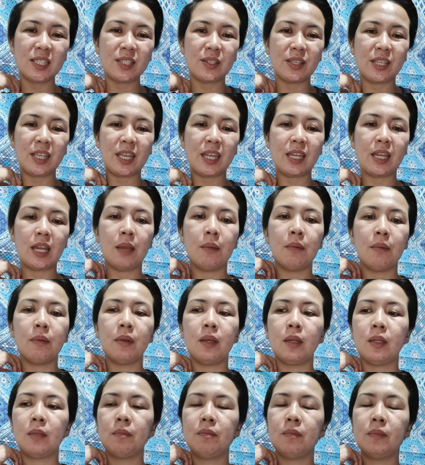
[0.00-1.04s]
So, yan,
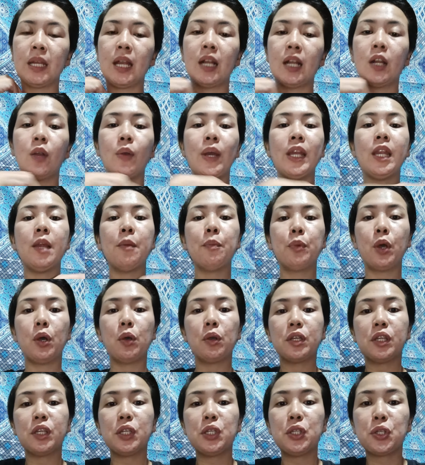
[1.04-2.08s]
ah, gagawa lang po
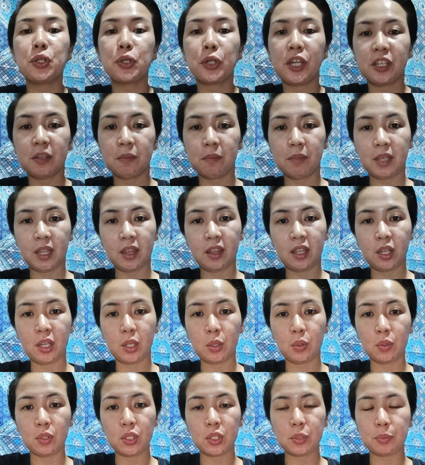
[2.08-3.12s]
ako ng short
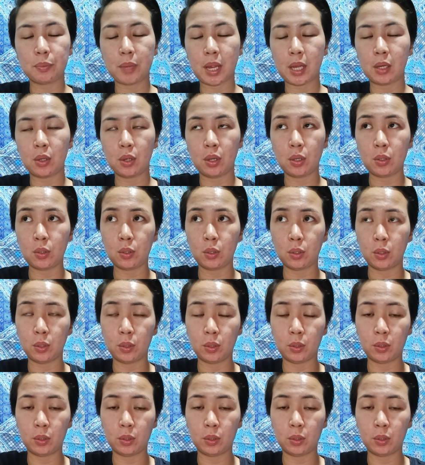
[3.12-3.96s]
videos bago ako